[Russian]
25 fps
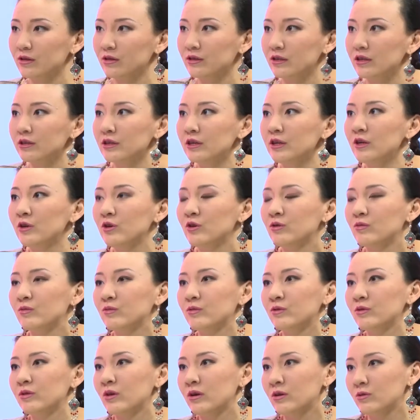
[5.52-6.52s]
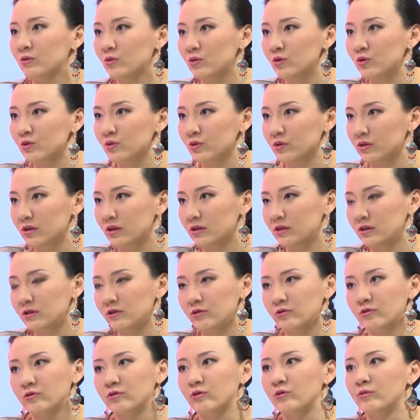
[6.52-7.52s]
сожалению, да, точно
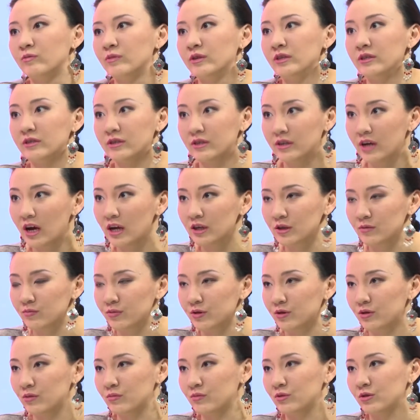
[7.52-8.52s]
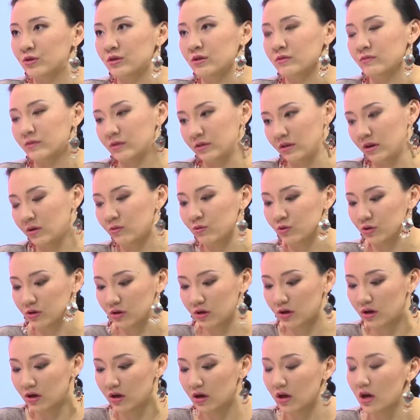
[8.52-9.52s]
статистику мы не скажем, потому что... Вот Просто я не уже,
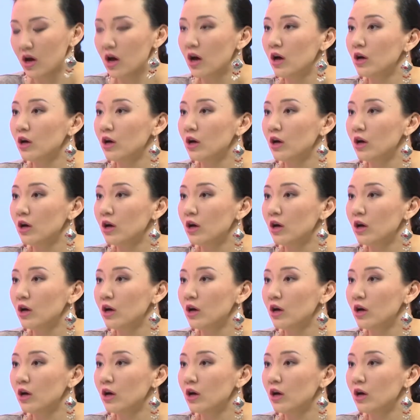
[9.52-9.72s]
ведем, да?